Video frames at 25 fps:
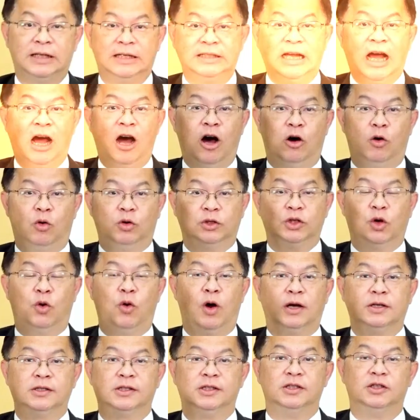大家好，我是
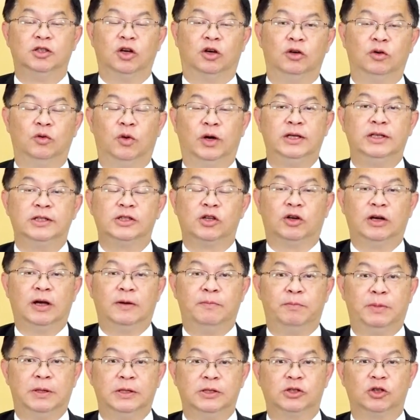黄世聪，欢迎收
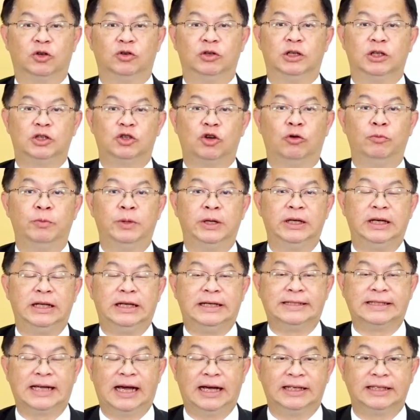看本周的聪明
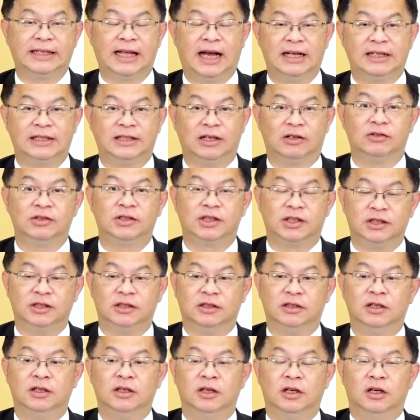理财大小事。
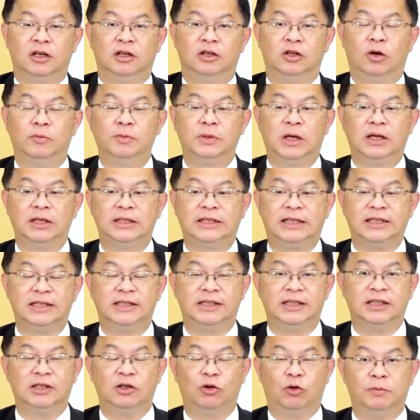那我们知道，其
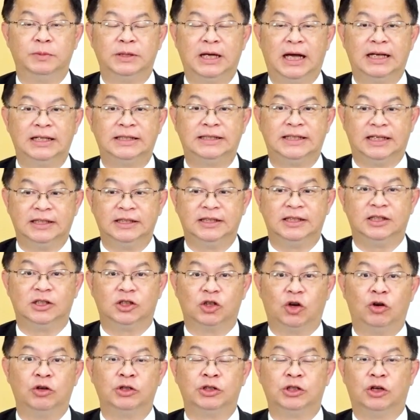实我们在前几
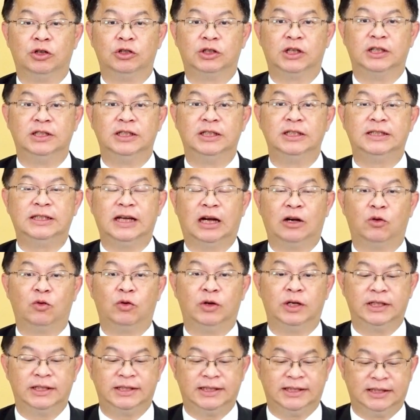周的时候曾经讲
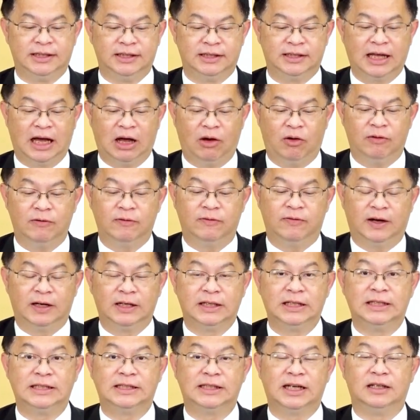过一集台湾房
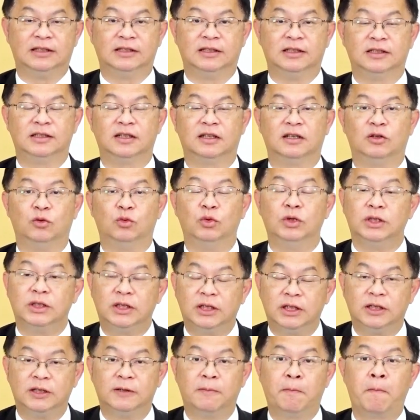地产的这个问
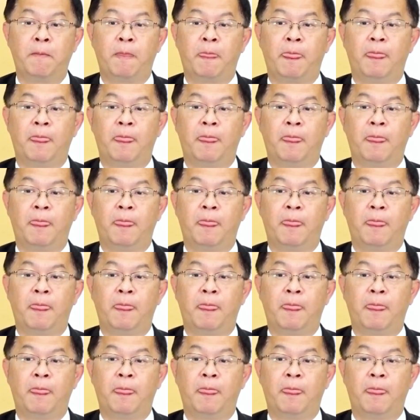题。